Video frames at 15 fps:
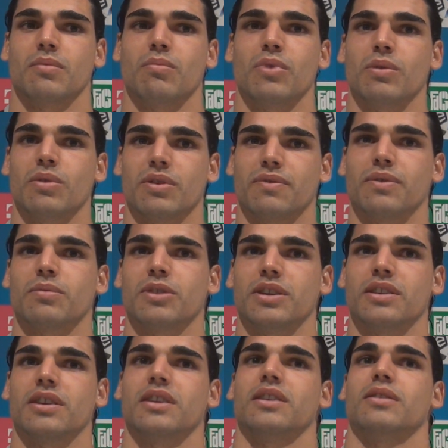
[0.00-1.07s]
muy buenos
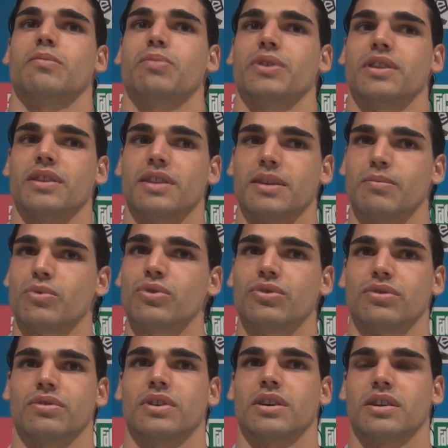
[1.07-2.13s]
futbolistas y nos pueden dar
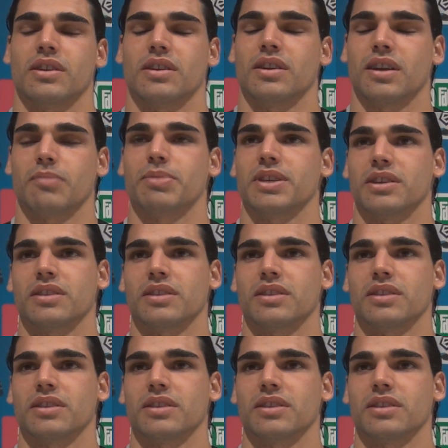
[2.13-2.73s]
mucho a, a